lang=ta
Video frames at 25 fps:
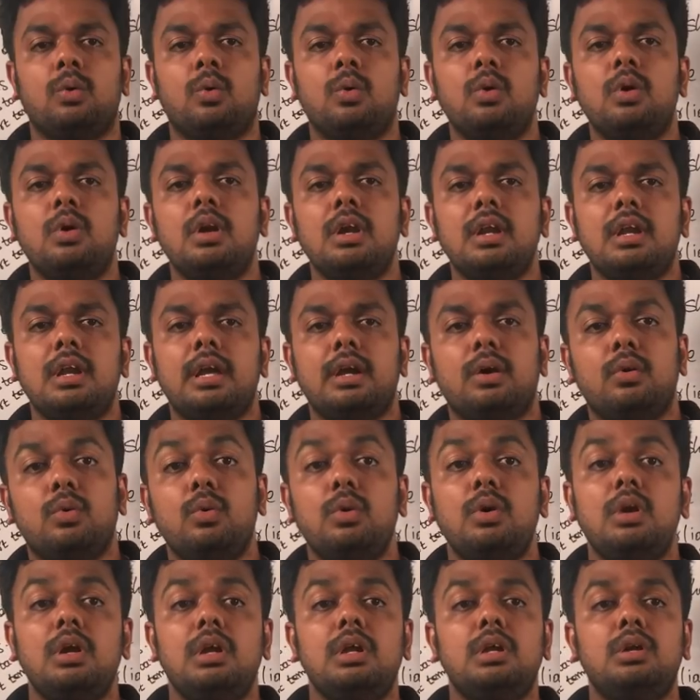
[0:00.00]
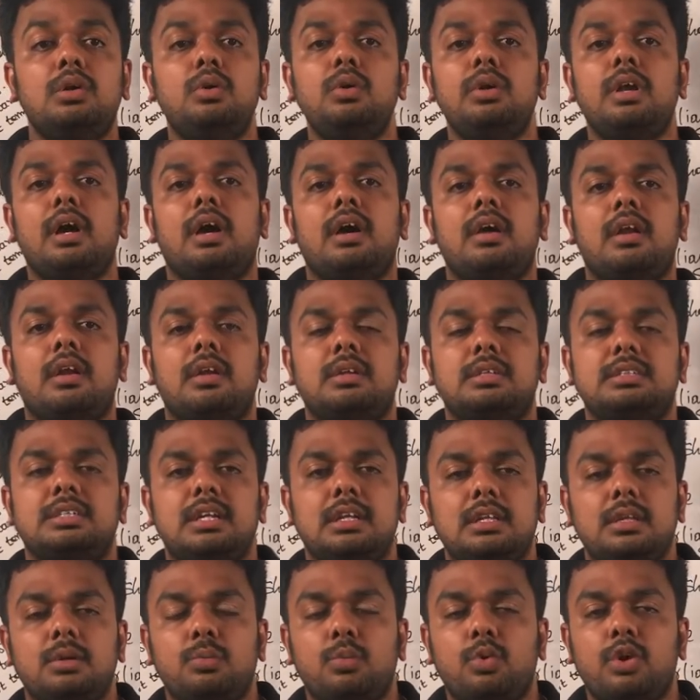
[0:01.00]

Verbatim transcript: உங்களில் உங்களுக்கும் யார் சிறந்த